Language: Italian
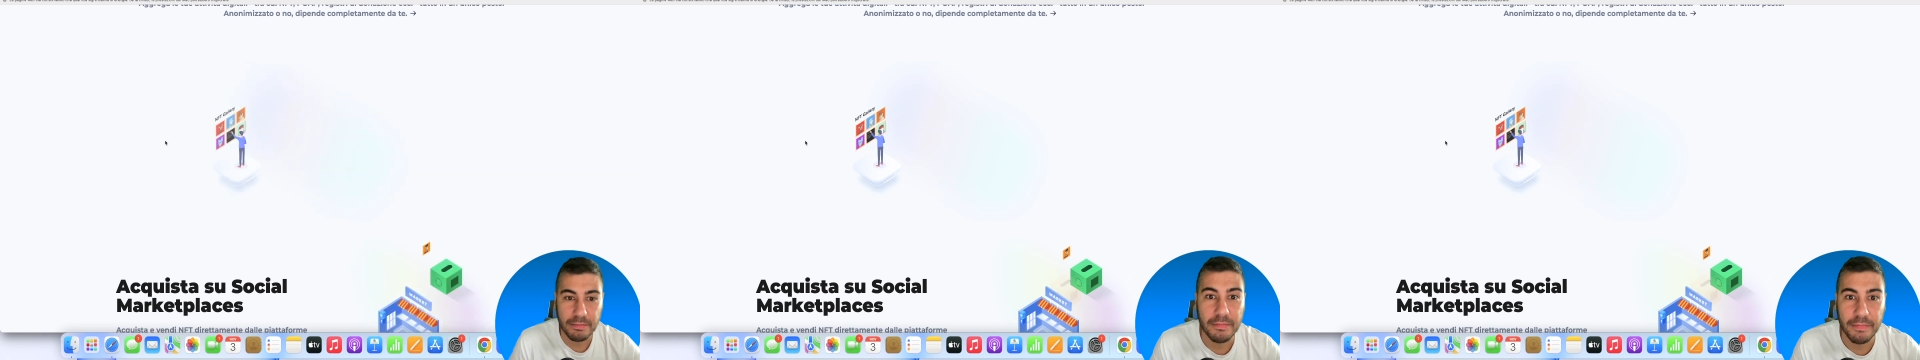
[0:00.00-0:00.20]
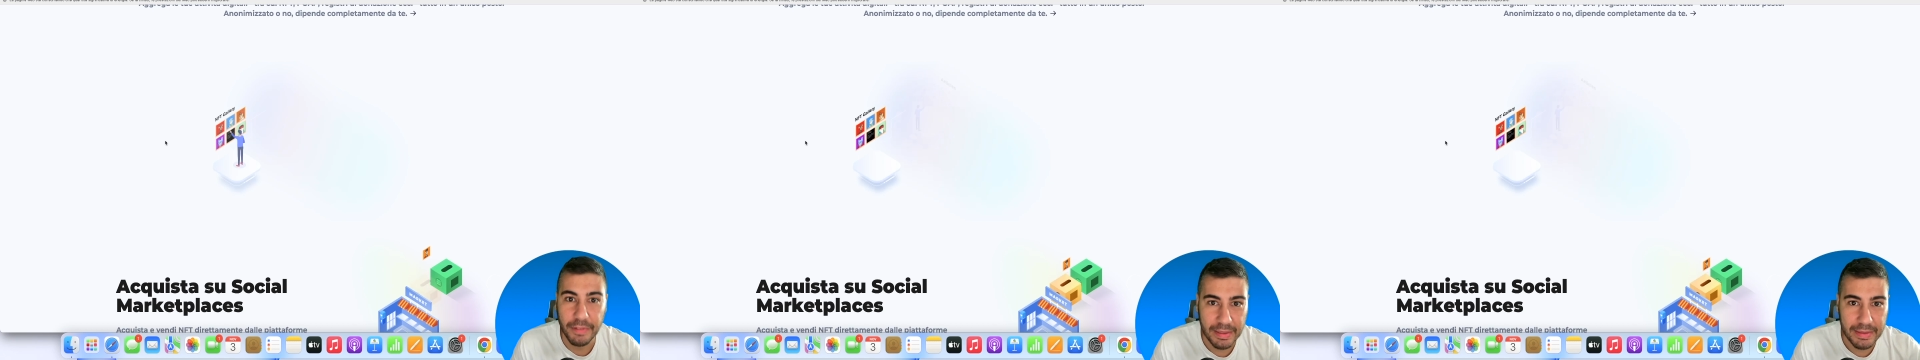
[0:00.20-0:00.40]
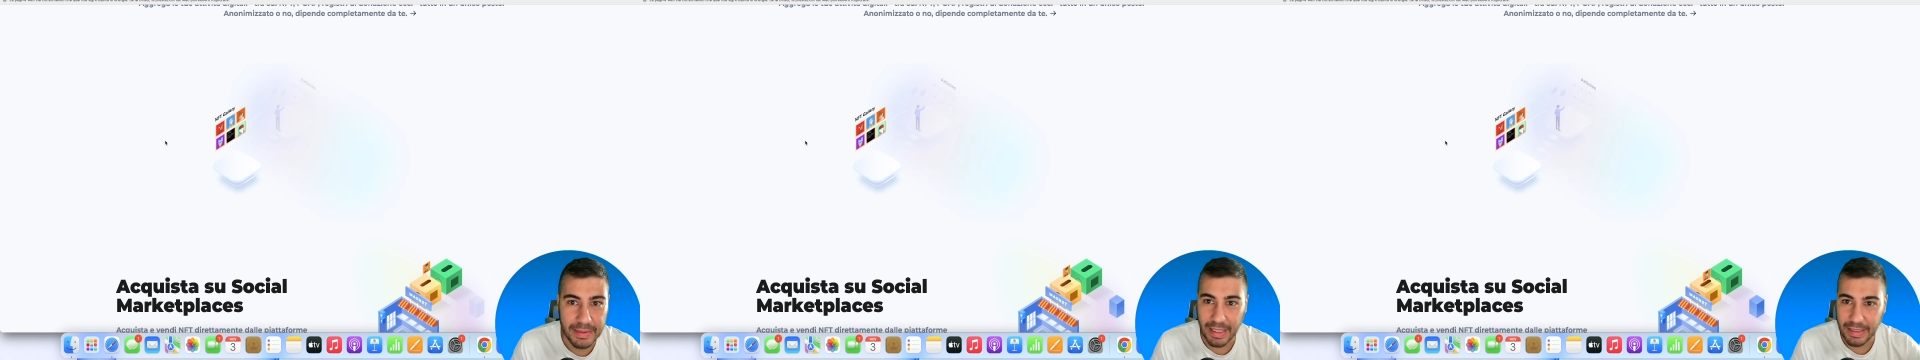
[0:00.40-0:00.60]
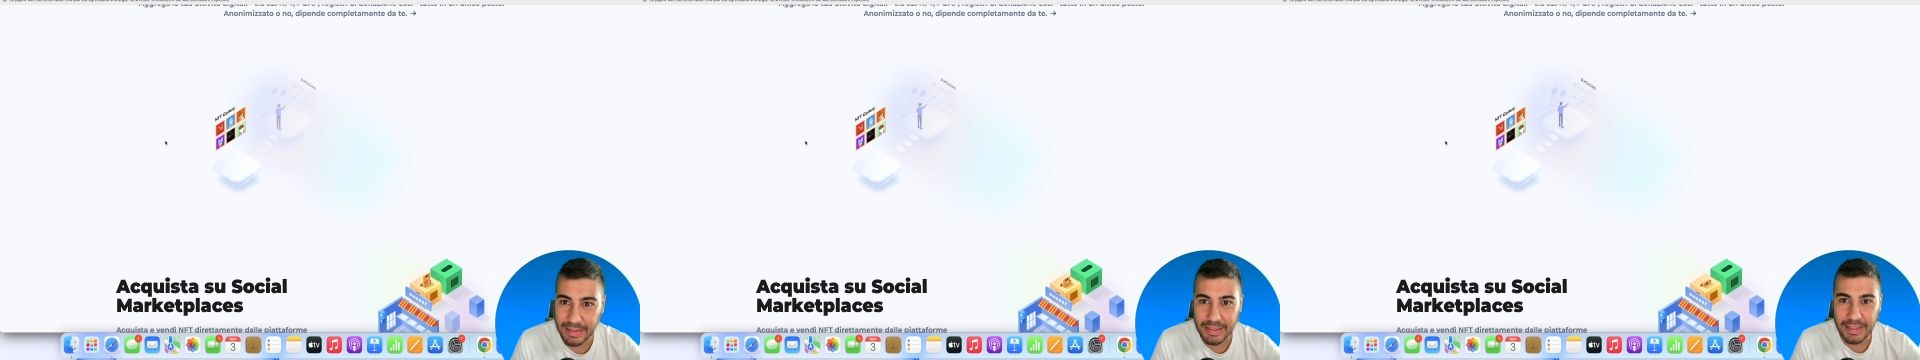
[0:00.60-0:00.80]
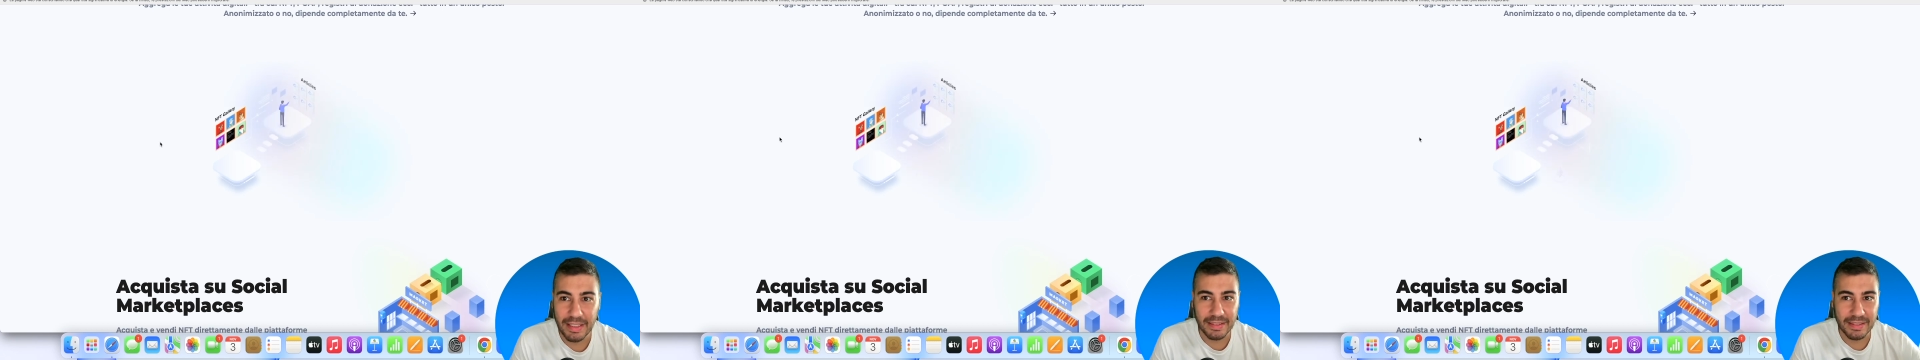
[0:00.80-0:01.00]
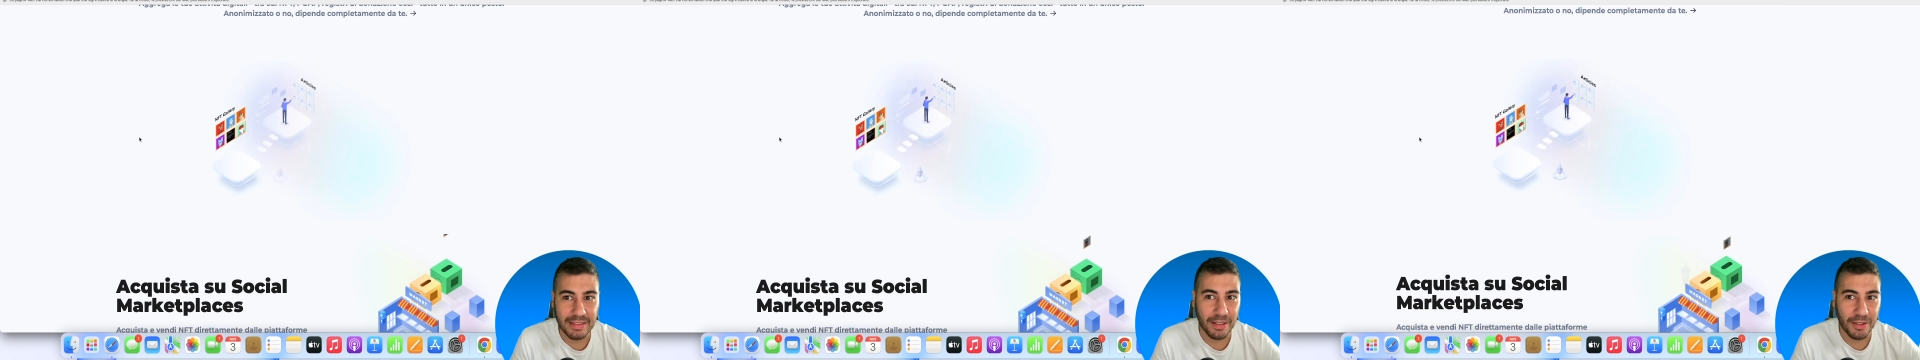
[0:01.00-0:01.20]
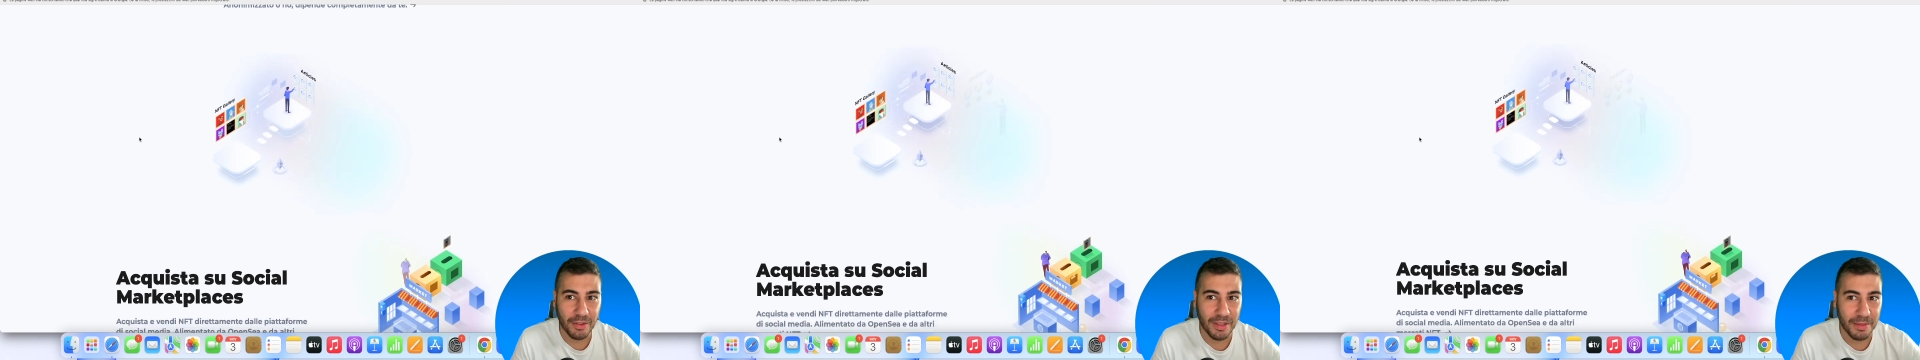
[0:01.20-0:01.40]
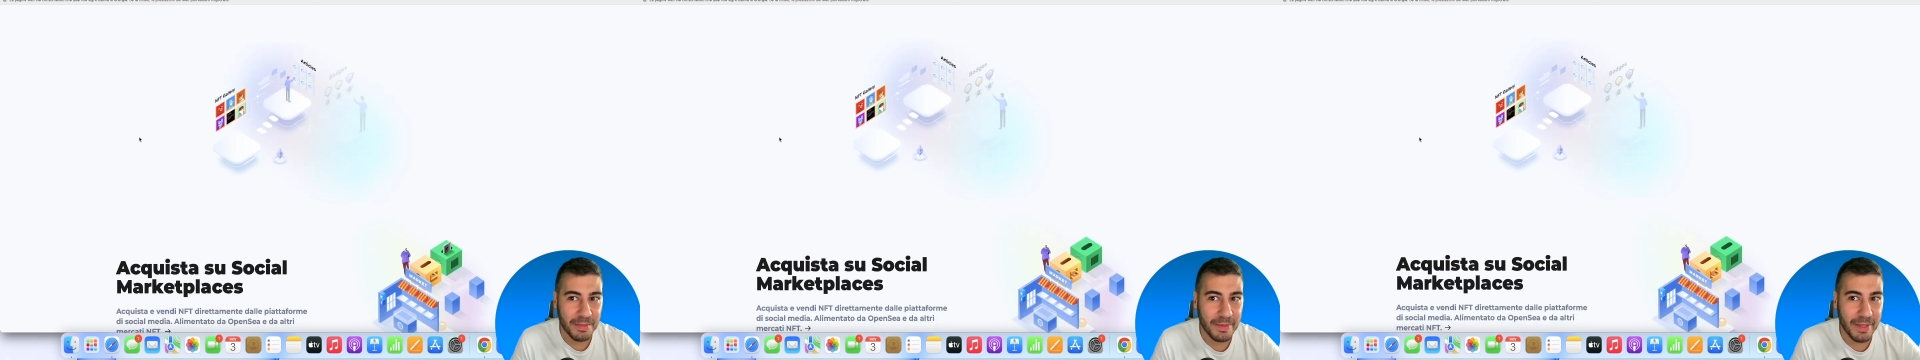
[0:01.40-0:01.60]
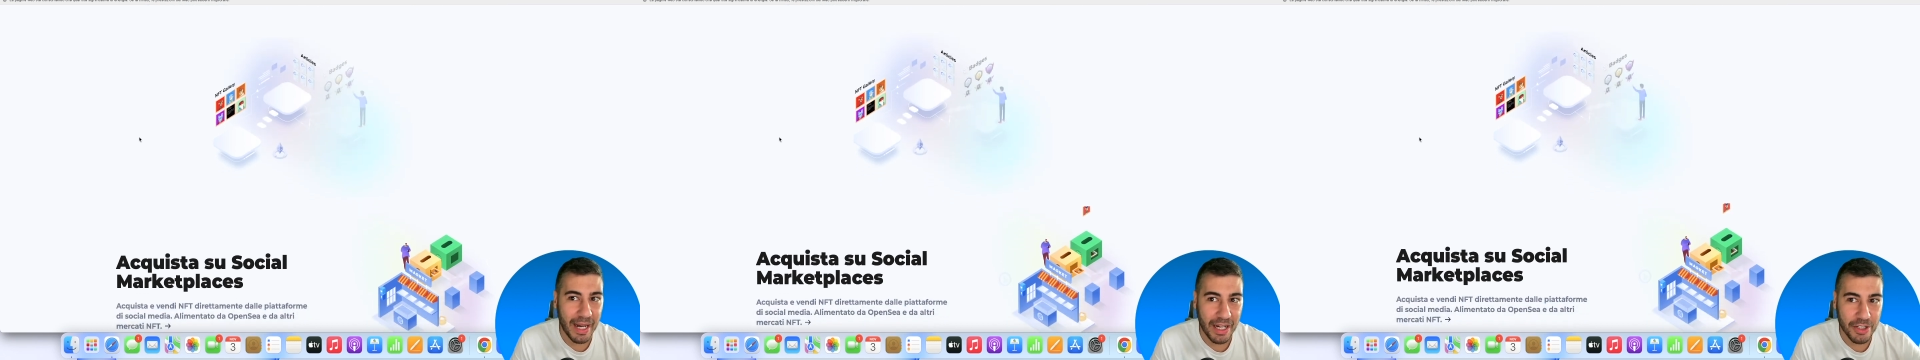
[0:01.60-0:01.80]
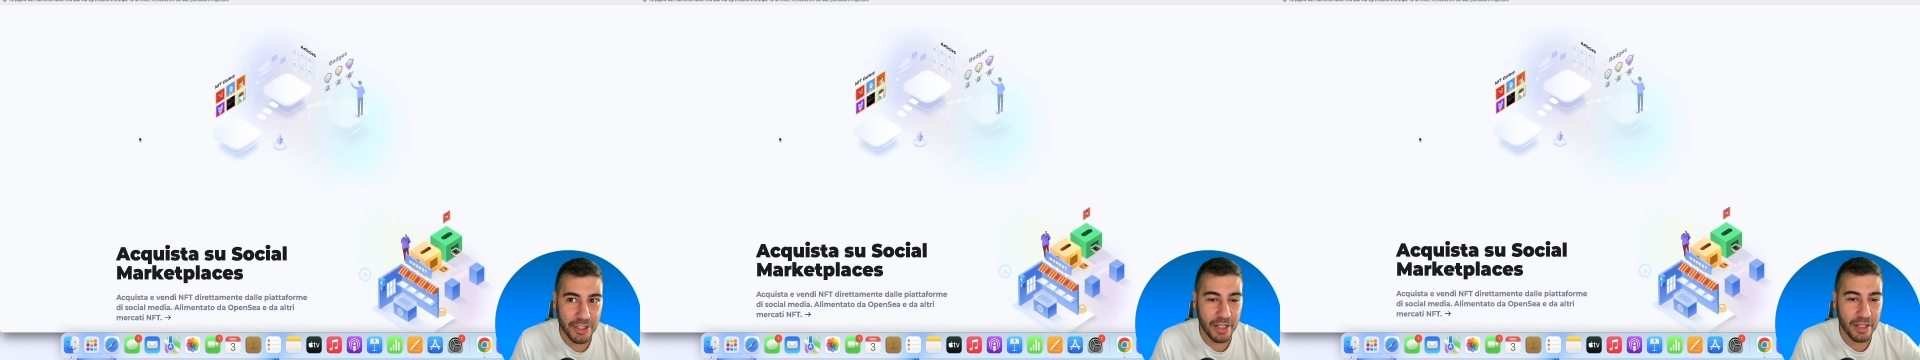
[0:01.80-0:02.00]
fantastica questa cosa, mi
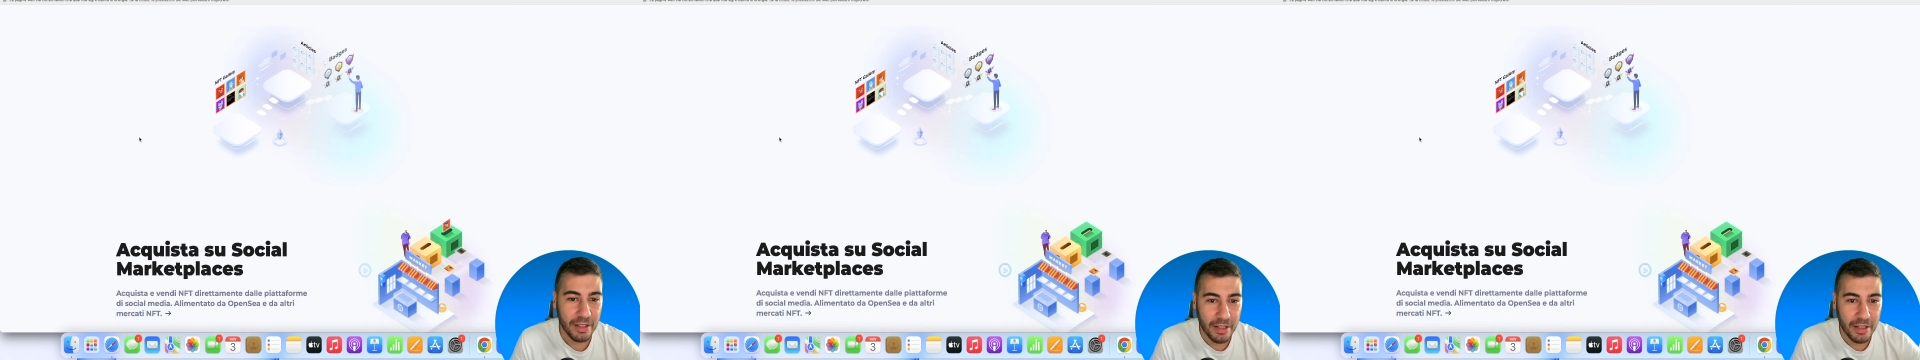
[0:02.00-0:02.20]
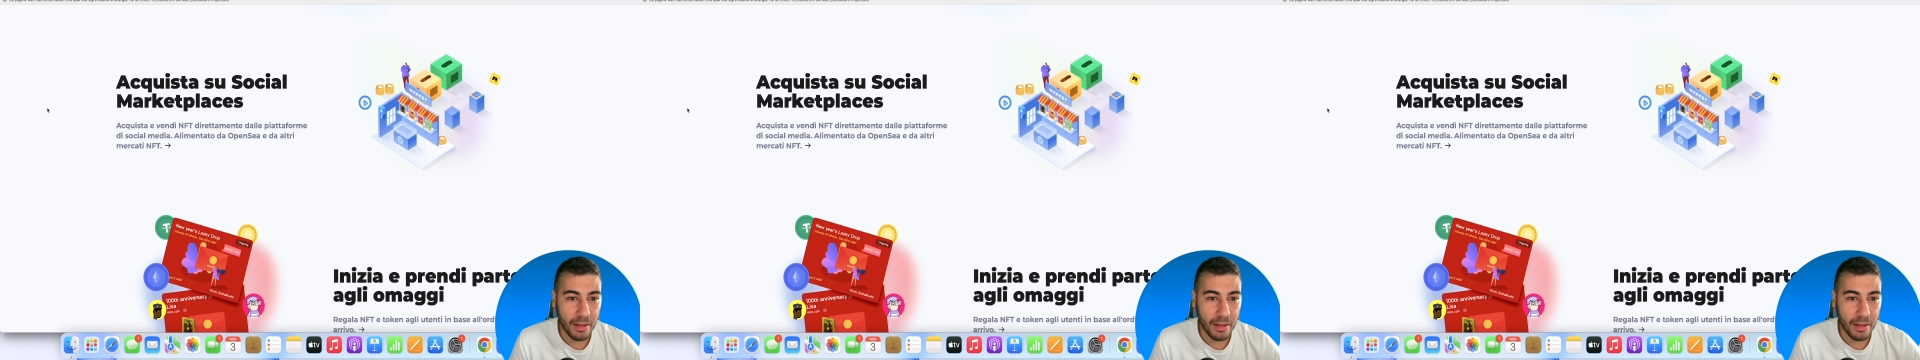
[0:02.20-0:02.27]
piace